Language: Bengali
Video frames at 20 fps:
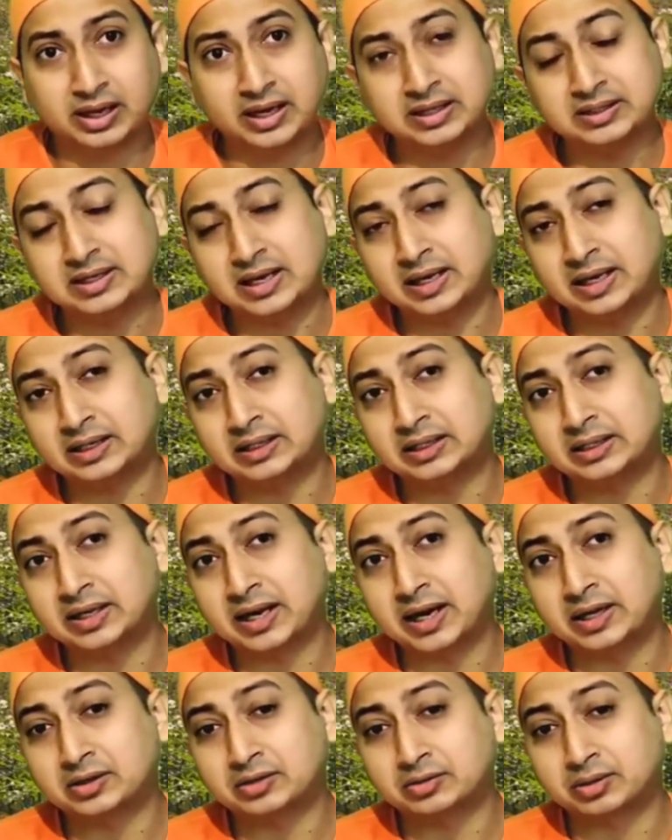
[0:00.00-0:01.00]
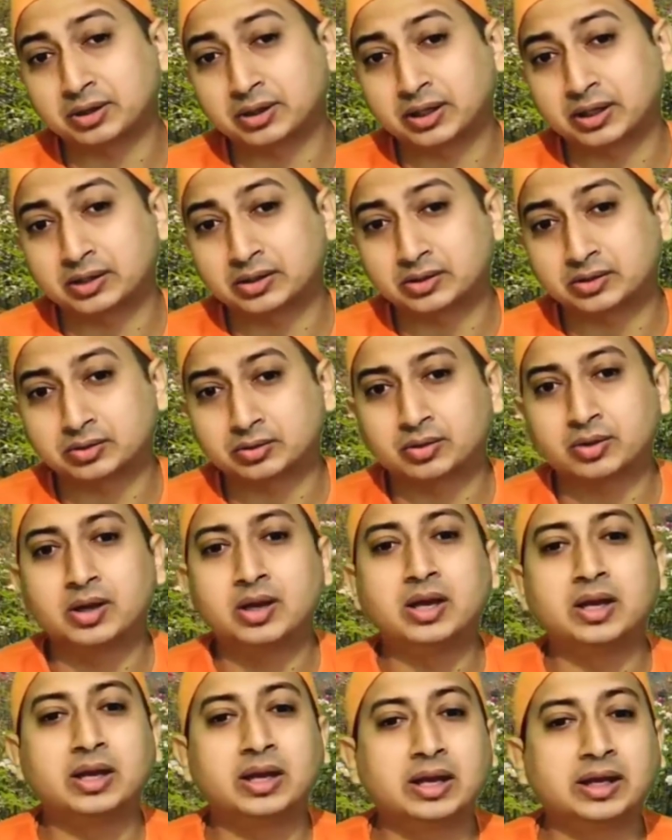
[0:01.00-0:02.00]
এই জায়গা থেকে অ্যাক্ট করে যাচ্ছ
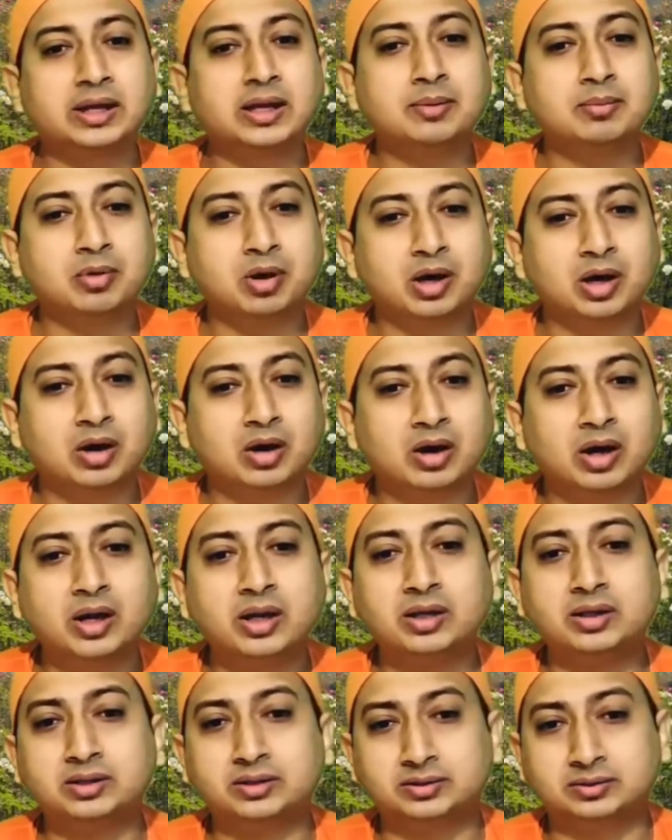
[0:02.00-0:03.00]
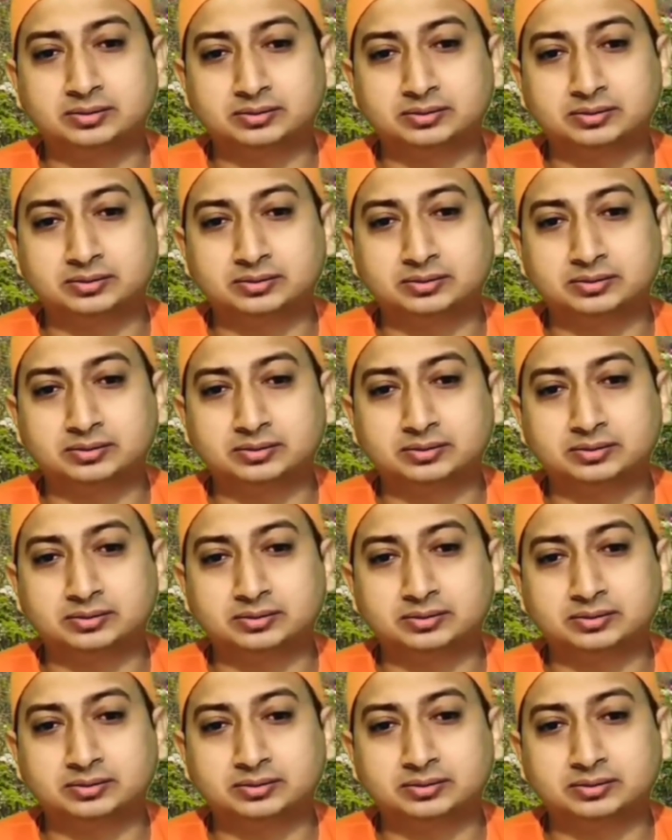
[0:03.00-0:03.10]
একে বলা হয়